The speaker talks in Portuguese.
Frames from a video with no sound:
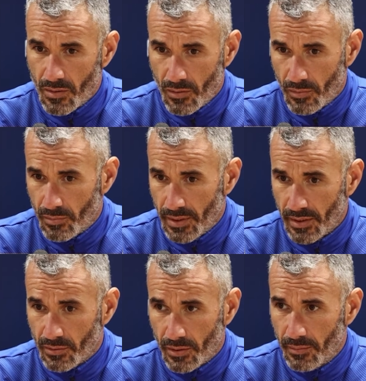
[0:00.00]

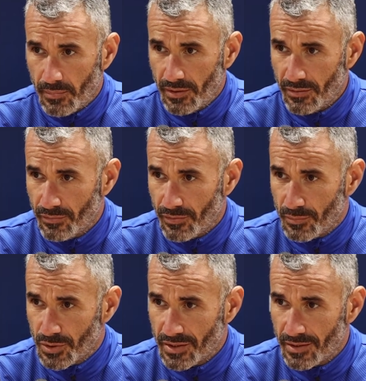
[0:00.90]
Obrigatoriamente
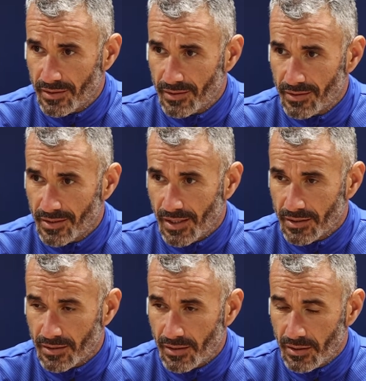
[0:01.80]
vamos ter eh, que
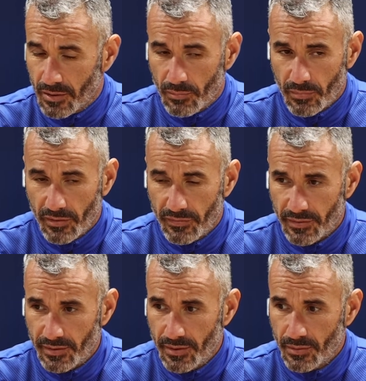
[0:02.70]
alterar, como me
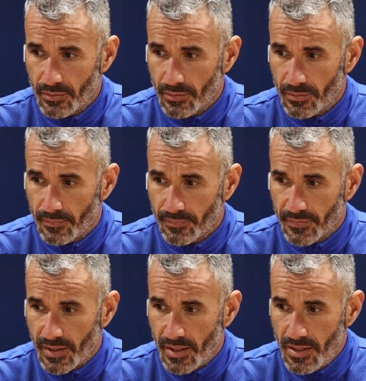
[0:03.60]
referi
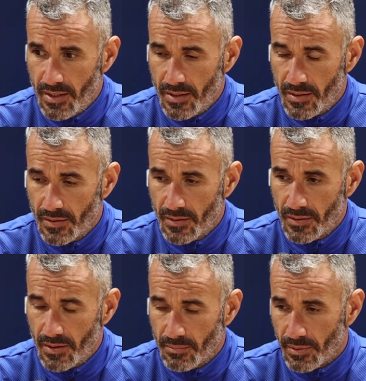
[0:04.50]
aí,
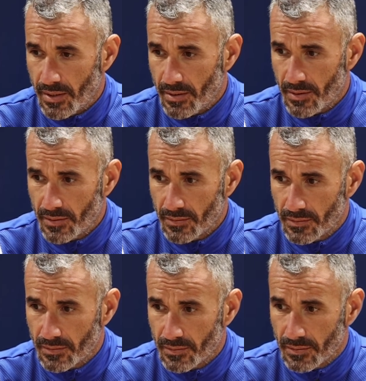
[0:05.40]
eh, e bem,
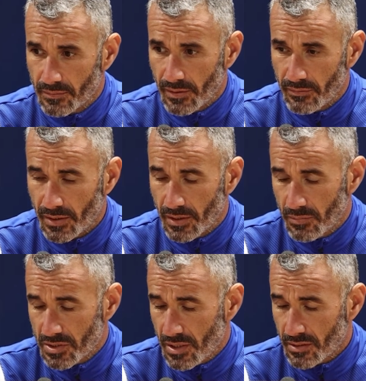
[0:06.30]
eh, vai haver
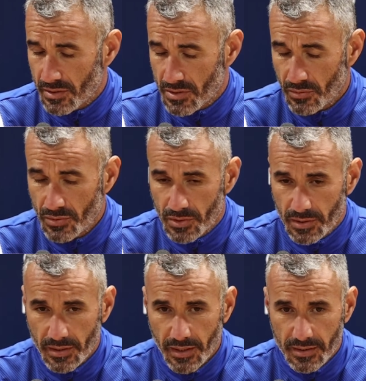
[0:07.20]
algumas alterações,
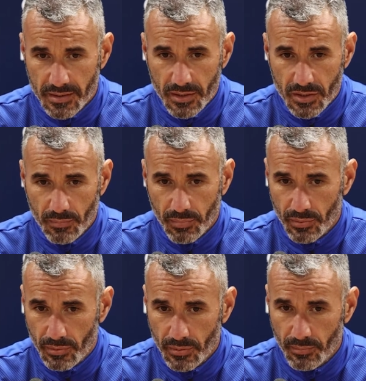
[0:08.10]
nem que seja
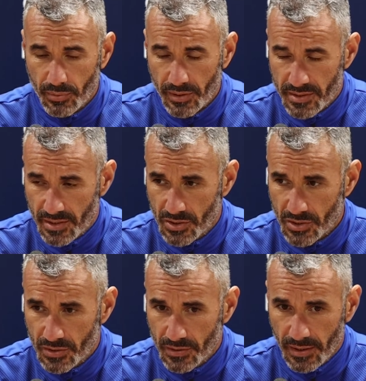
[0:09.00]
por, por
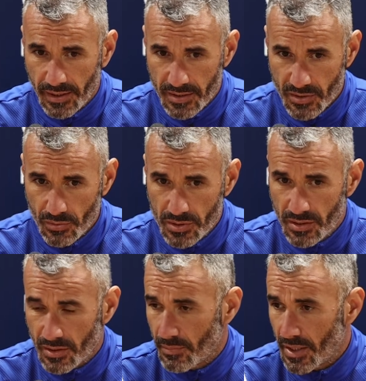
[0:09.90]
essas razões
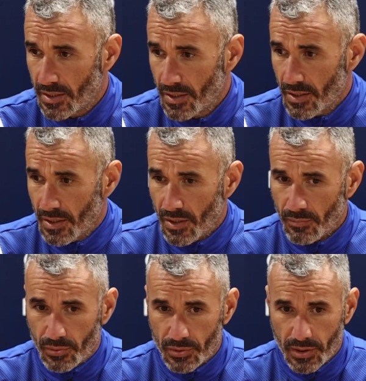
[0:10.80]
e também
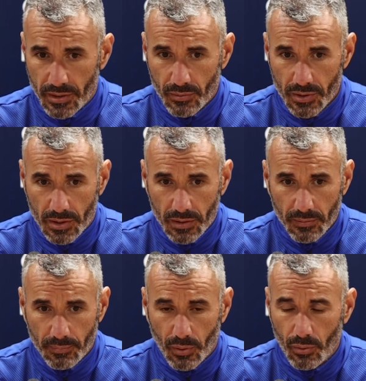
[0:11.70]
para os jogadores
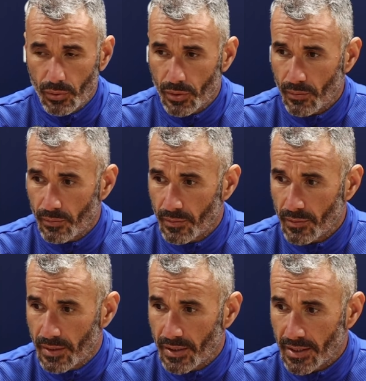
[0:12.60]
que procuram
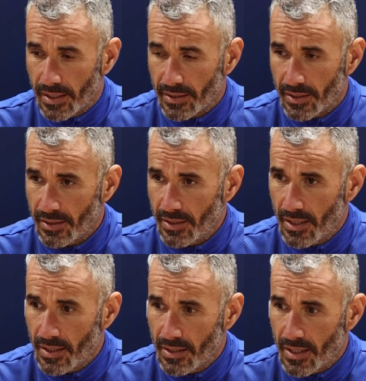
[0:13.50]
a cada
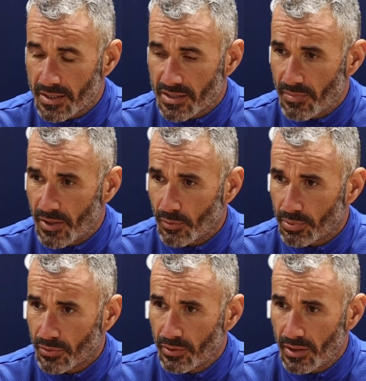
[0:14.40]
dia e à semana
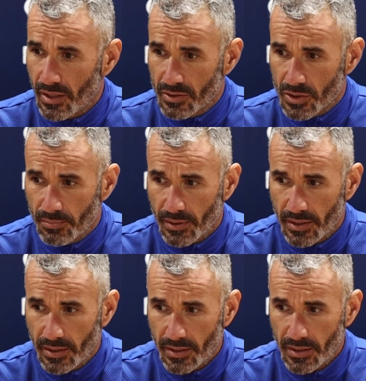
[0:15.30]
oportunidades
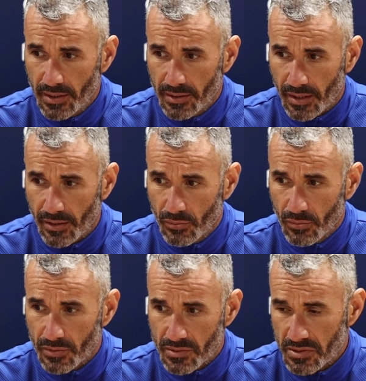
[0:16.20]
para entrar no
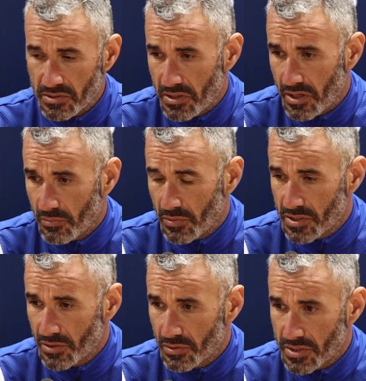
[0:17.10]
11. Isso é uma
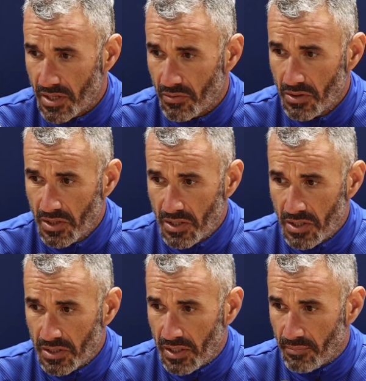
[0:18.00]
situação
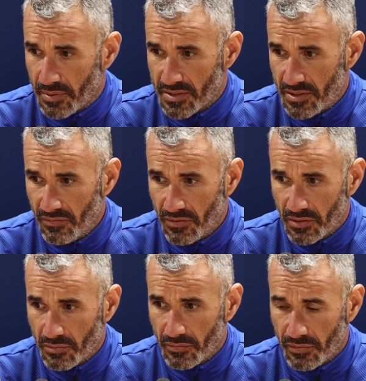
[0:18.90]
que é
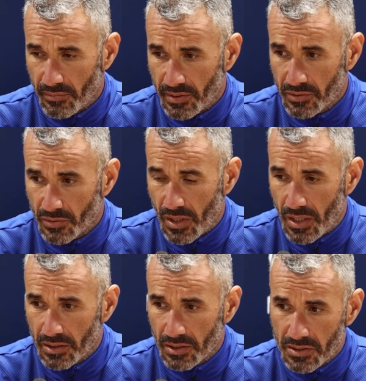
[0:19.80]
pacífica, de uma forma
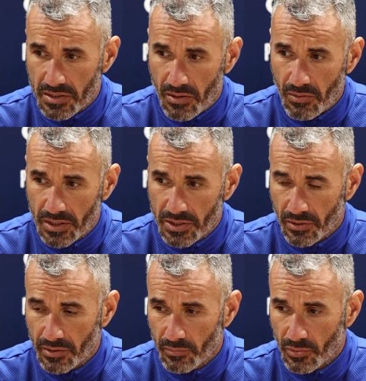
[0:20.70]
natural, em relação à
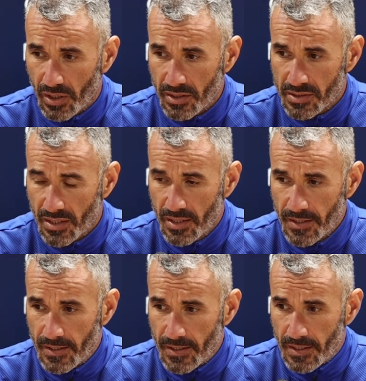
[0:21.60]
questão da mudança
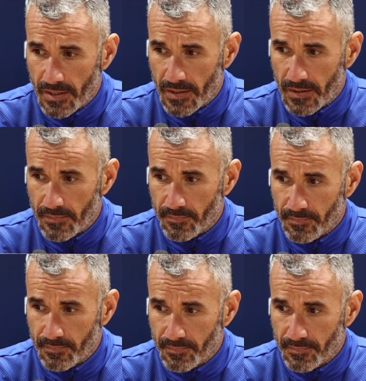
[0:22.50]

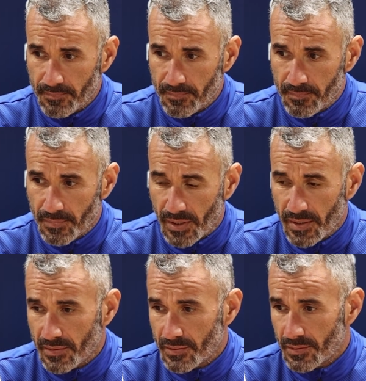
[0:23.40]
um,
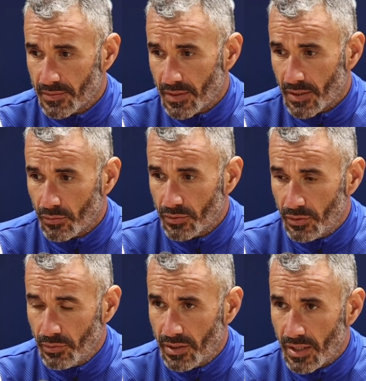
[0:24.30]
perante a
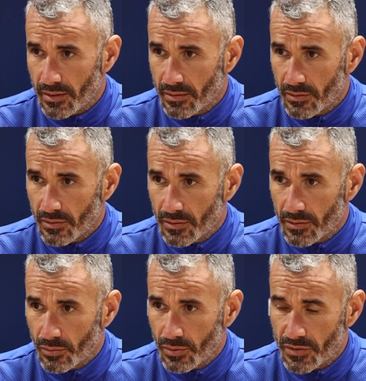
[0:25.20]
continuidade
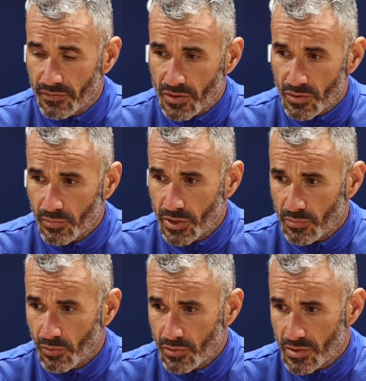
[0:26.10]
de duas vezes o
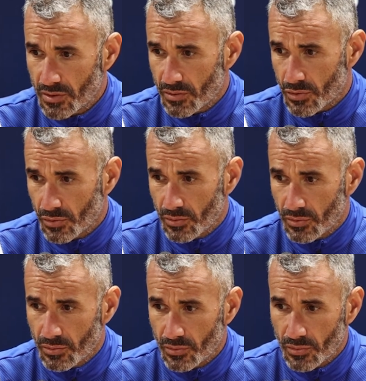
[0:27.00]
mesmo 11, eu
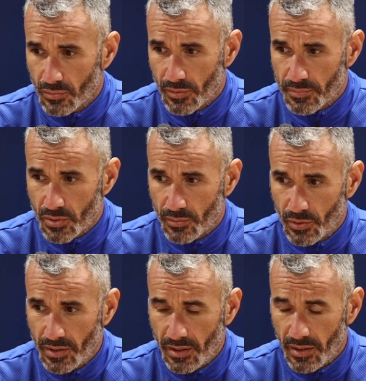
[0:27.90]
sou uma pessoa
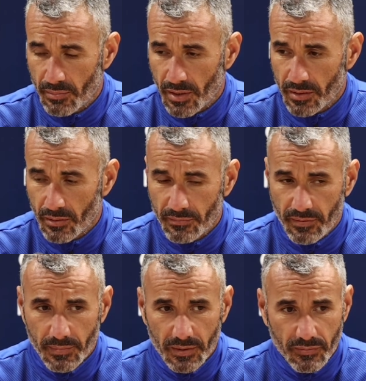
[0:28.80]
muito equilibrada.
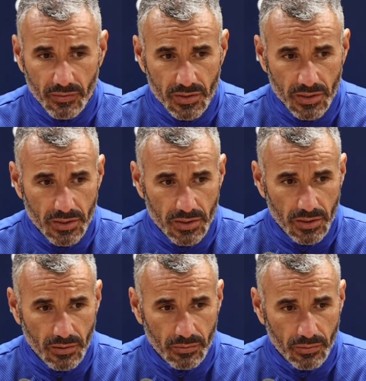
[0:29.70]
Obviamente que vocês,
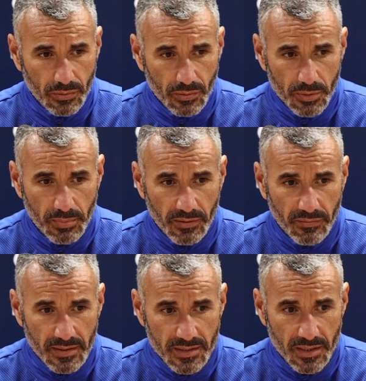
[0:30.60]
e com todo o respeito,
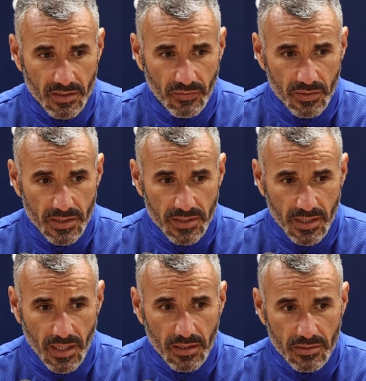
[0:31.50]
fazem as vossas
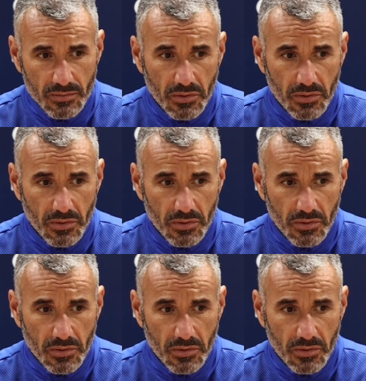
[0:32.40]
análises.